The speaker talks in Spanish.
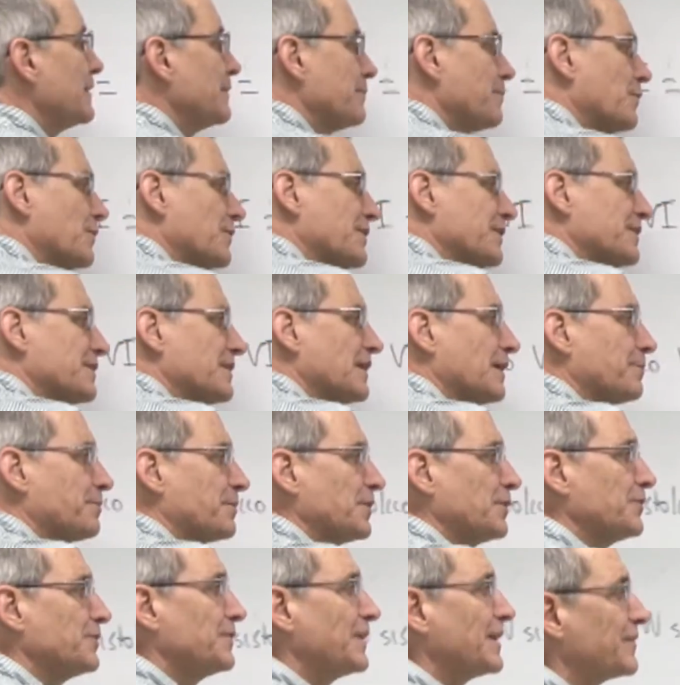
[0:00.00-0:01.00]
porque esta es la
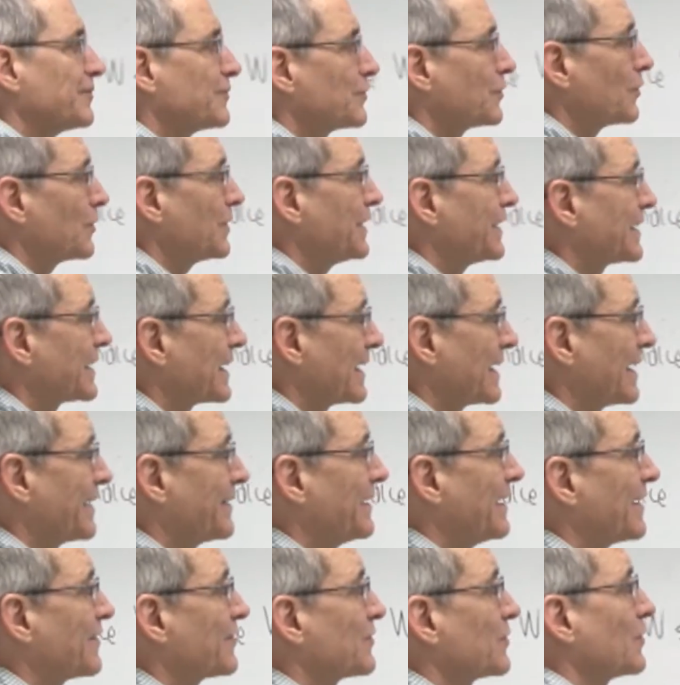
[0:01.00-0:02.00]
presión diastólica. La
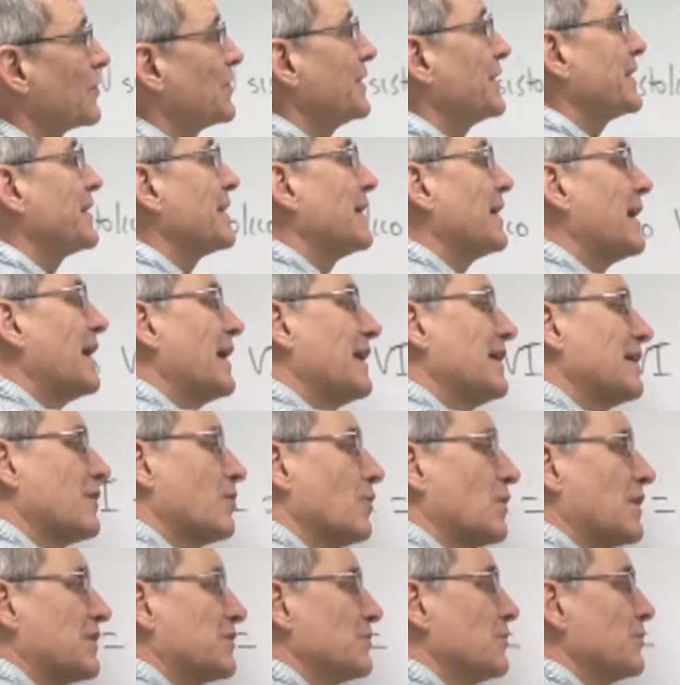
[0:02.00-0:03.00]
diastólica al
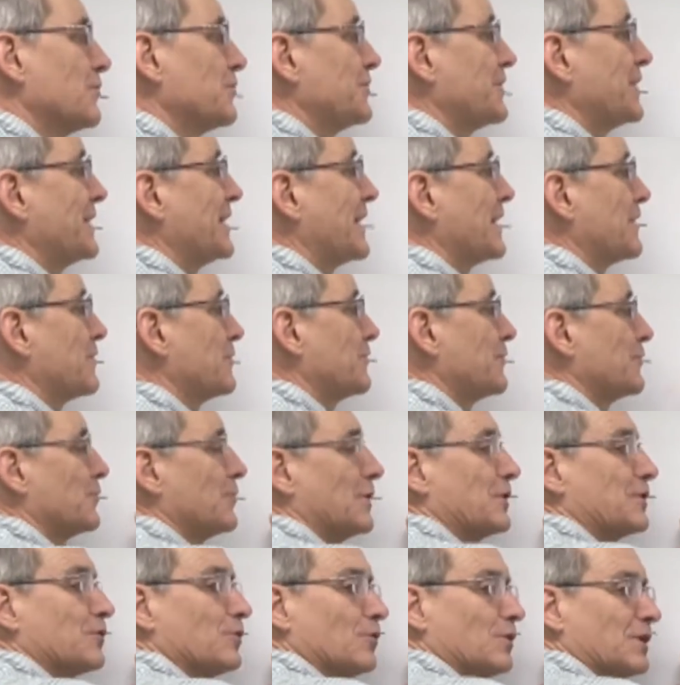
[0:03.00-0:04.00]
corazón lo llenaron, no
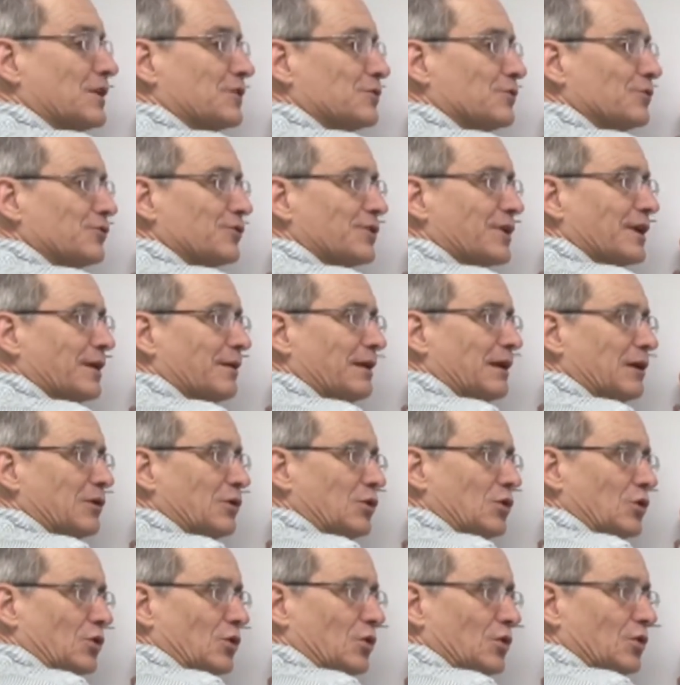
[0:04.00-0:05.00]
el corazón
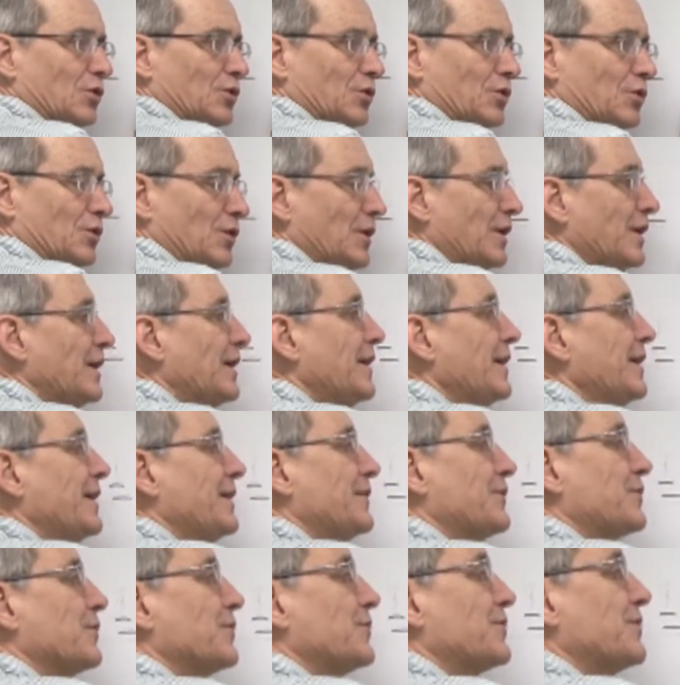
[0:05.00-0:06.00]
trabajó.
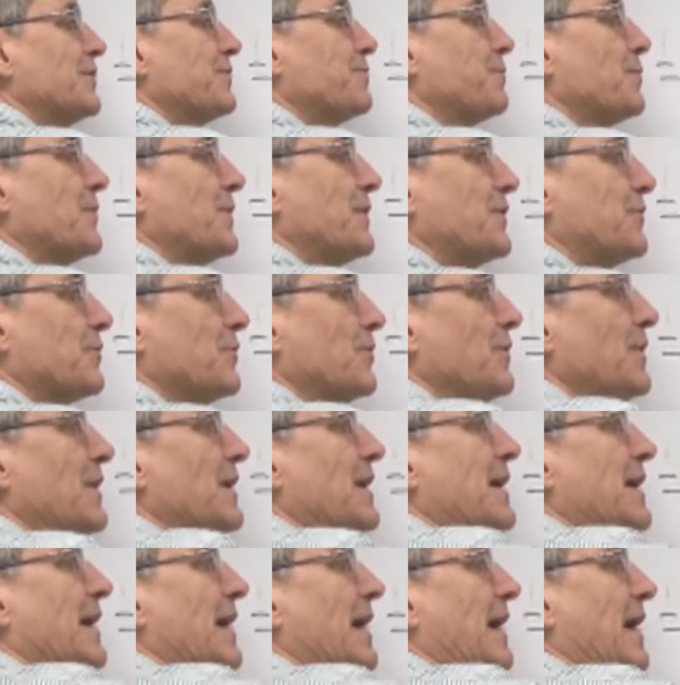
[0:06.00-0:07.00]
Entonces, por eso,
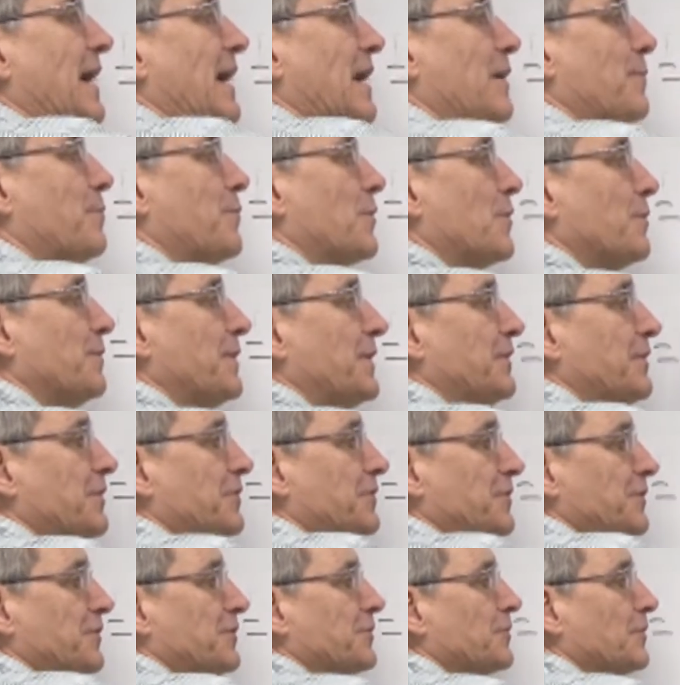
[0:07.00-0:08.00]
al promedio de
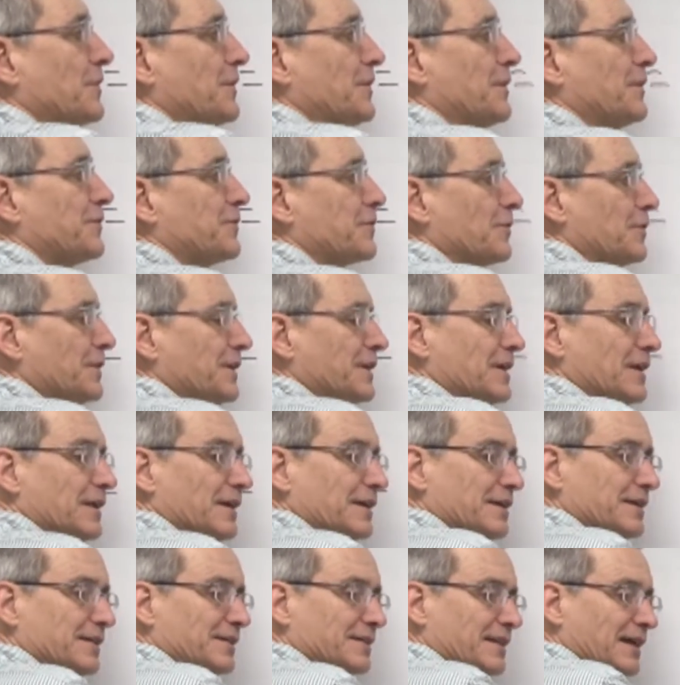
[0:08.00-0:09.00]
sistólica diastólica
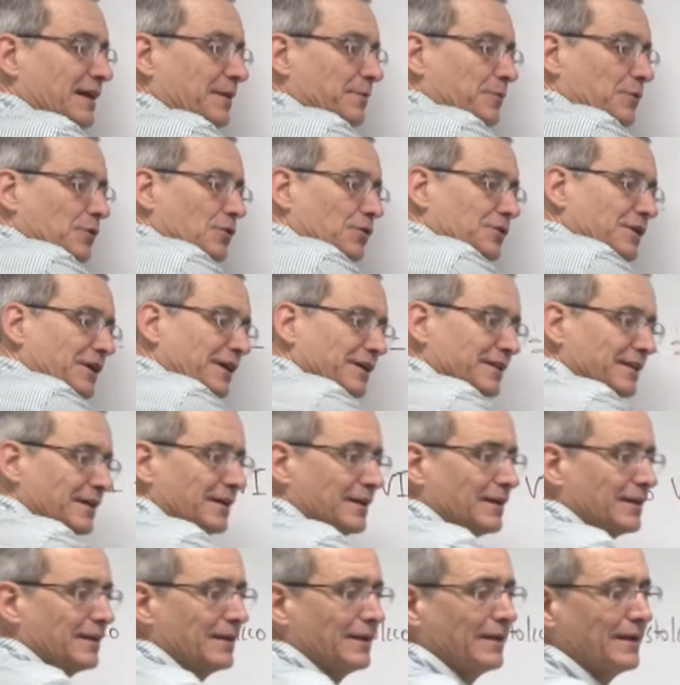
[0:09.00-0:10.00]
le quitamos lo que hay
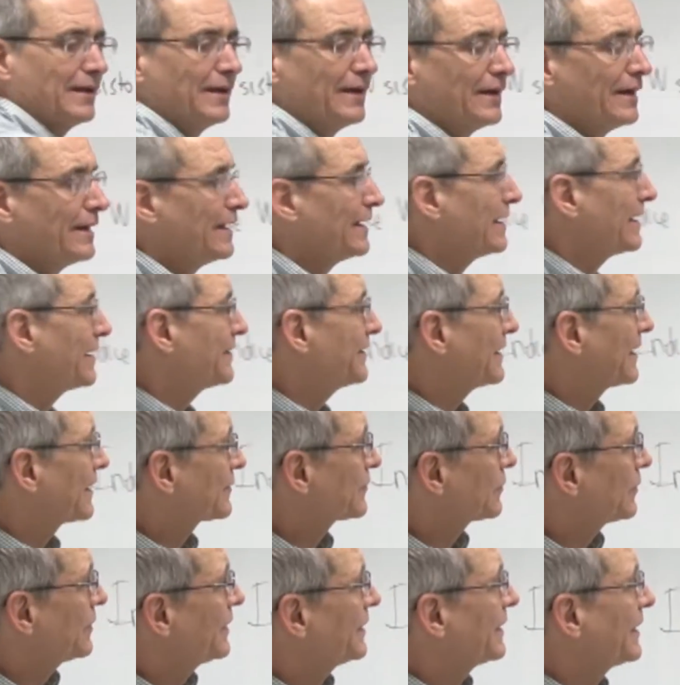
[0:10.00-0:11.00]
de él, en la
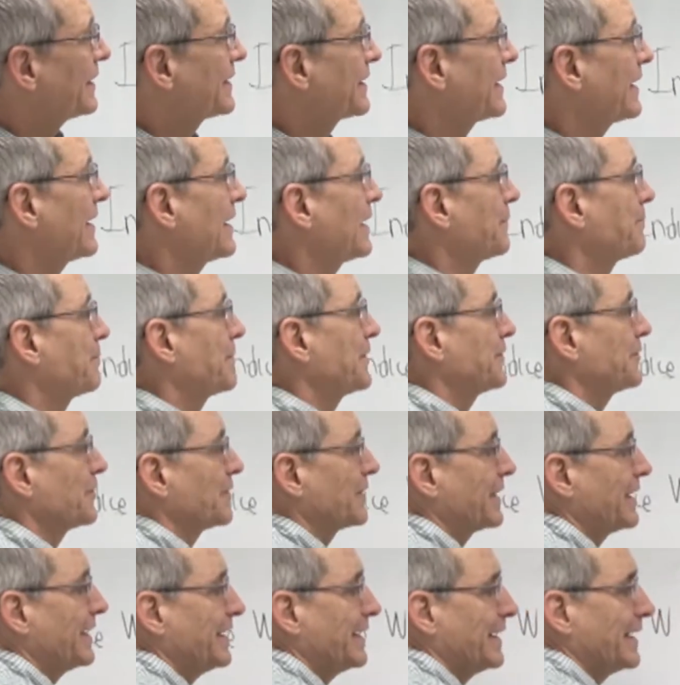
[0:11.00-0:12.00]
diástole y queda la
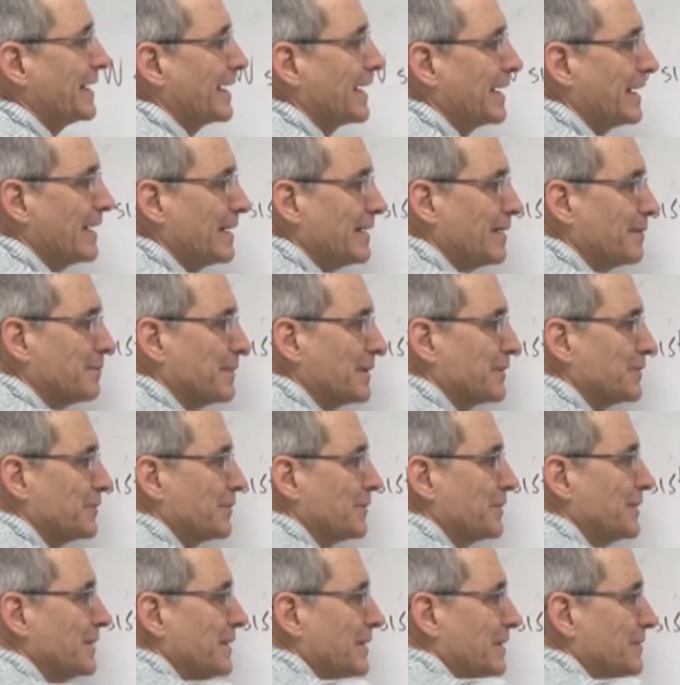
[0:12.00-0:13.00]
presión generada en la
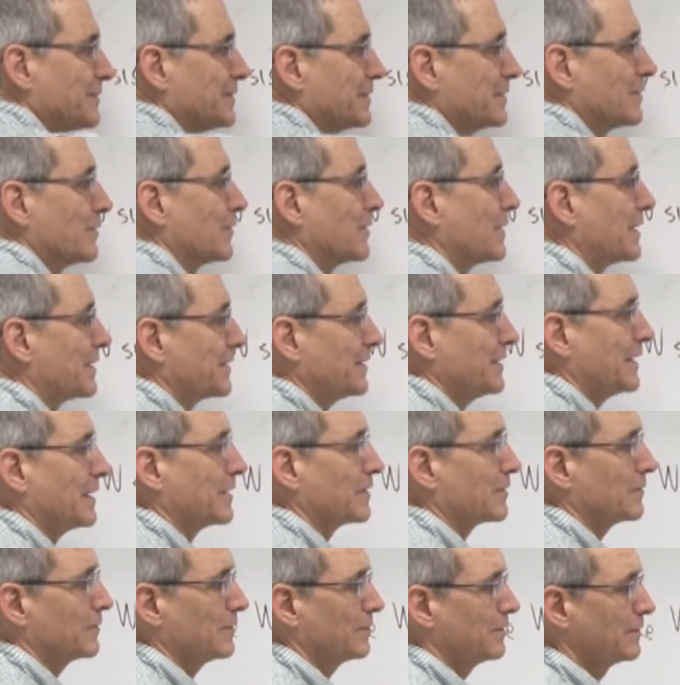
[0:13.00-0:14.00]
mayoría del ciclo
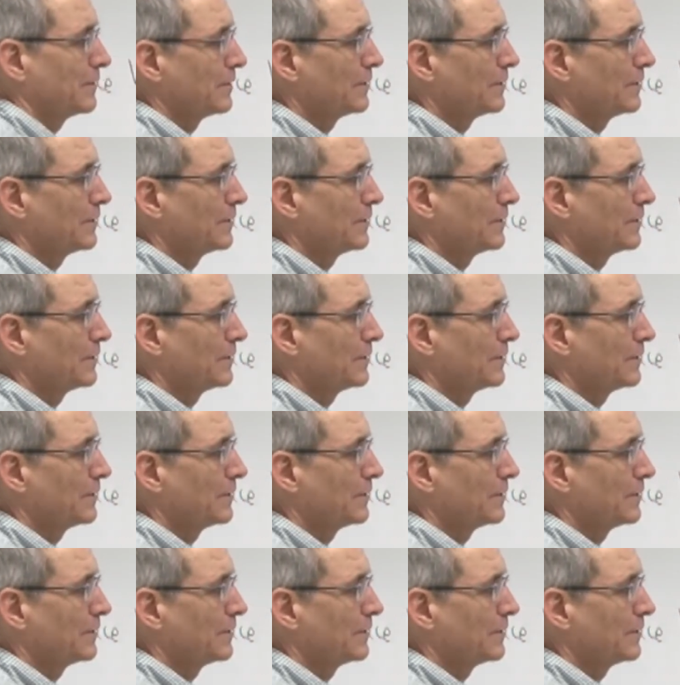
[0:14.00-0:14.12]
cardíaco.